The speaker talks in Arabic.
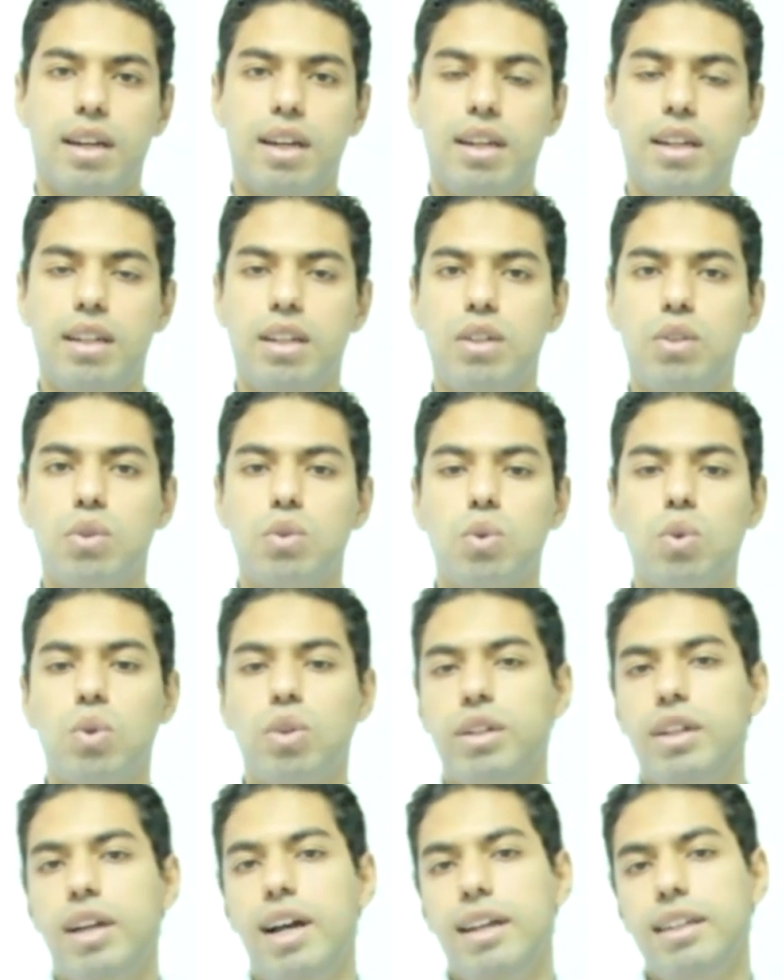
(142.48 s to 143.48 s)
علاج
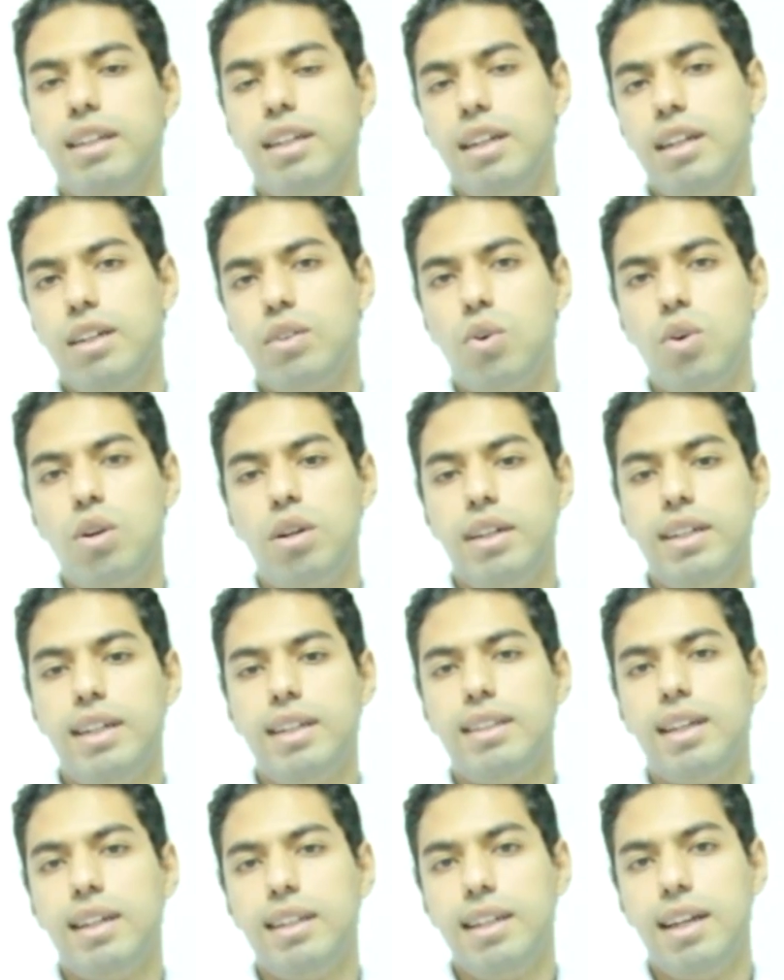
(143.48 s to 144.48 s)
الجذور يعني كل
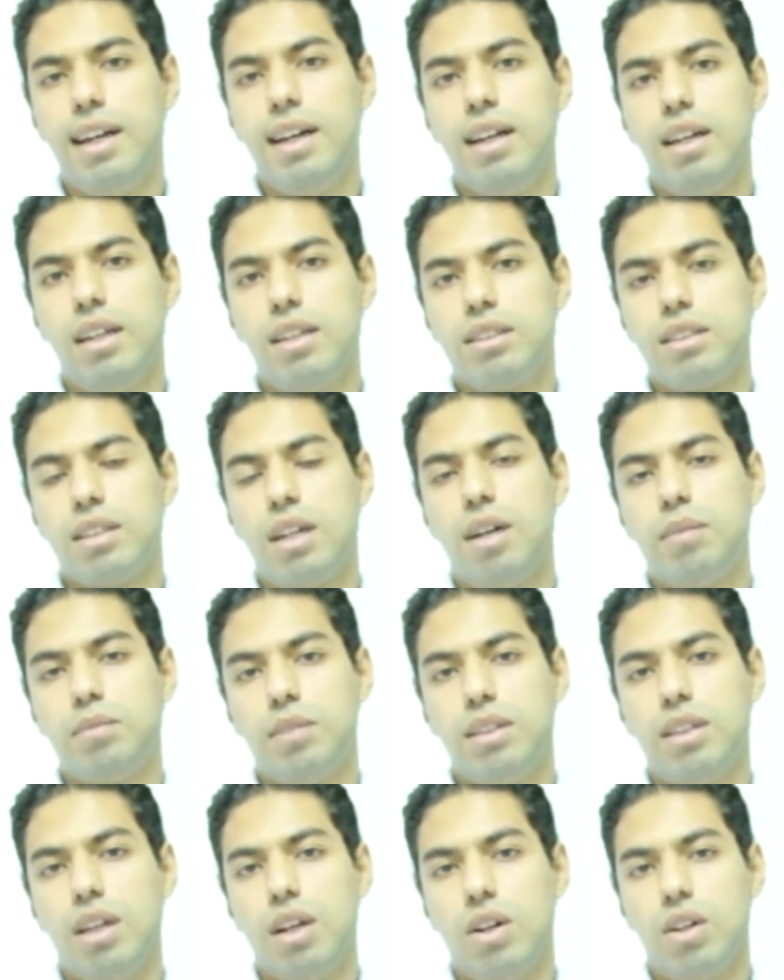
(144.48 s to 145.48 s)
عياده ليها الاستراحه
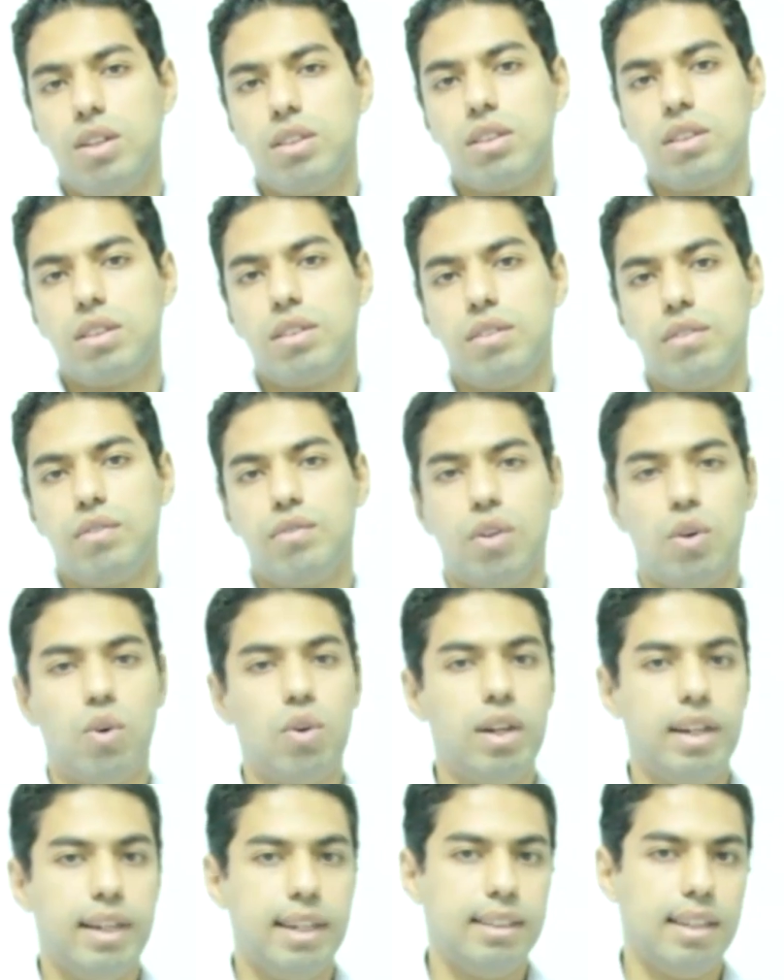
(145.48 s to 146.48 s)
بتاعتها الخاصه
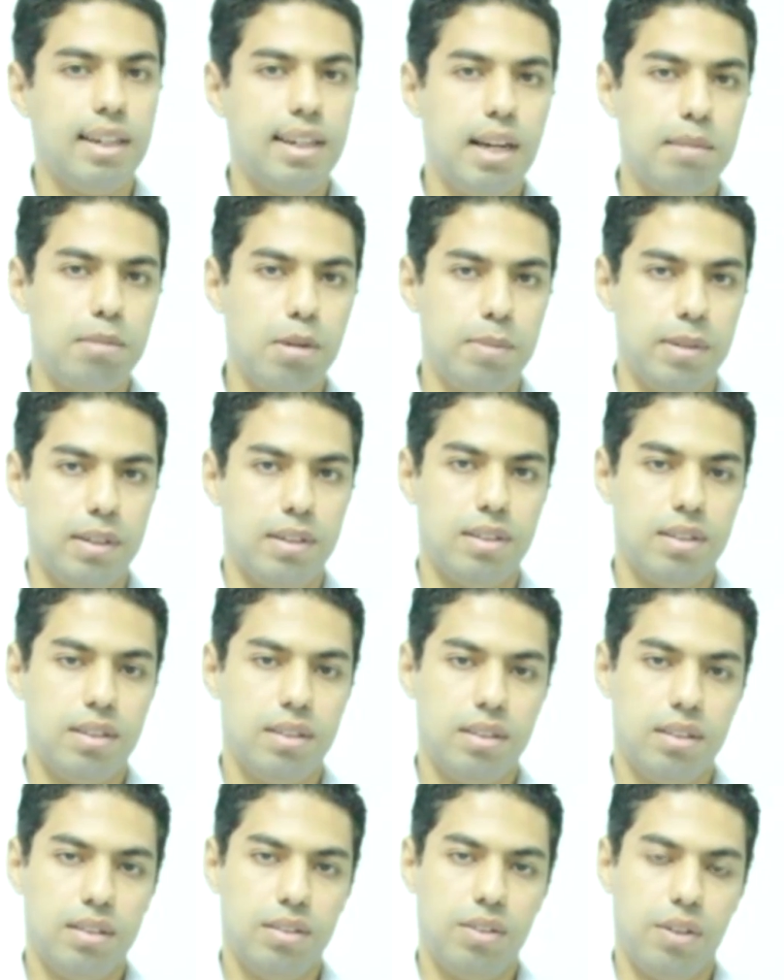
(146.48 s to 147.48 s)
فكل عياده ليها باب
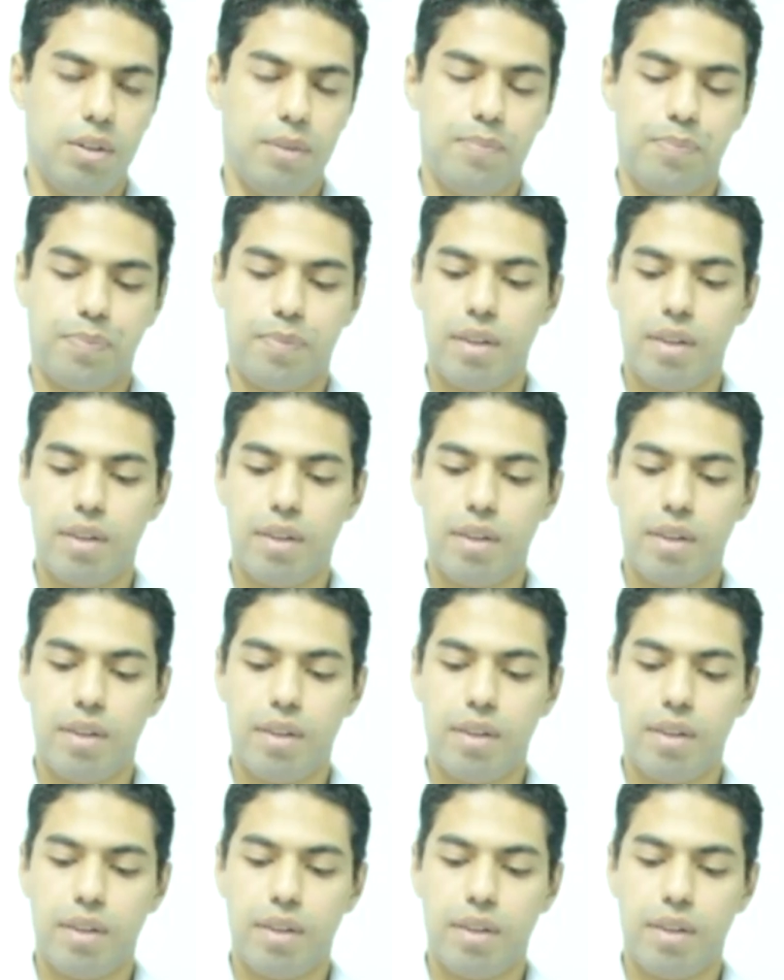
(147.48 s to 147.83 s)
طيب